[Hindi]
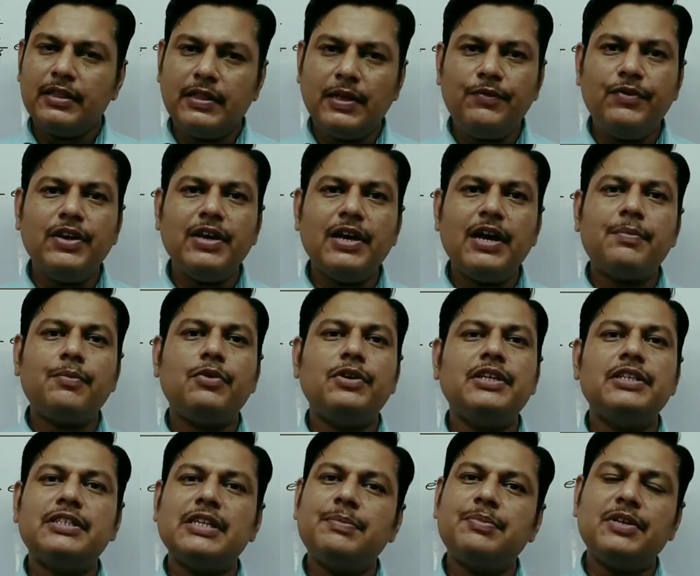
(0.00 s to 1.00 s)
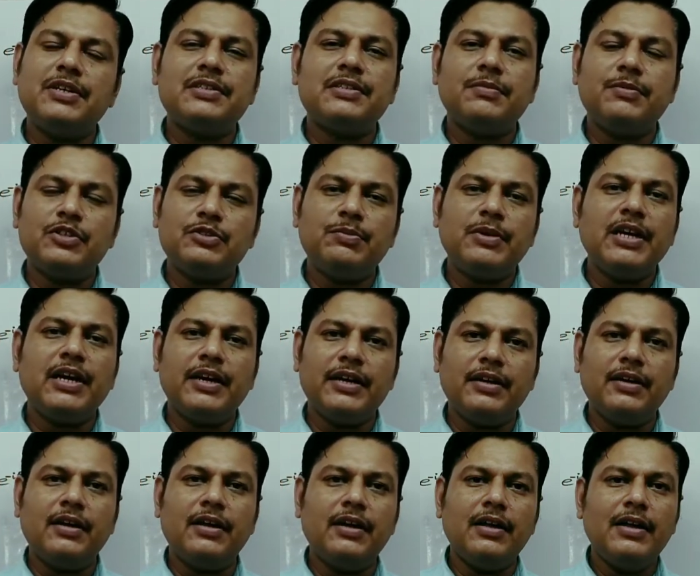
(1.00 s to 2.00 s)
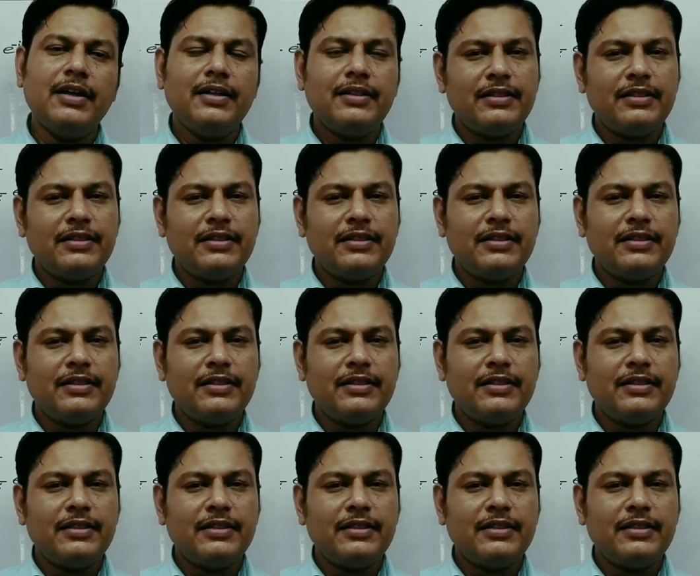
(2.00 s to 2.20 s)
तभी आपको ये चैप्टर समझ में आए आएगा